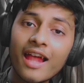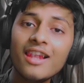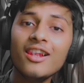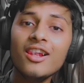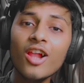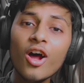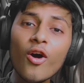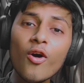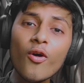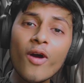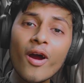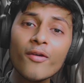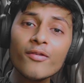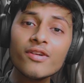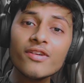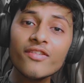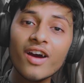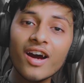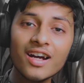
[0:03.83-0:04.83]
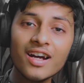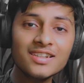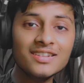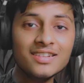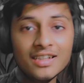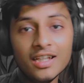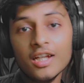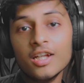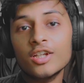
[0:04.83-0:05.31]
हेलो एवरीवन
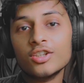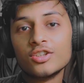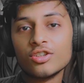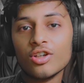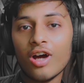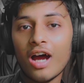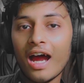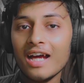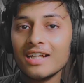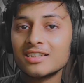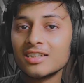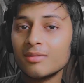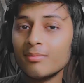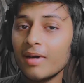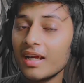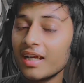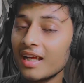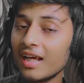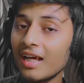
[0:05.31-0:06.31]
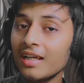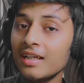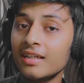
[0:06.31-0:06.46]
सो आज हमारा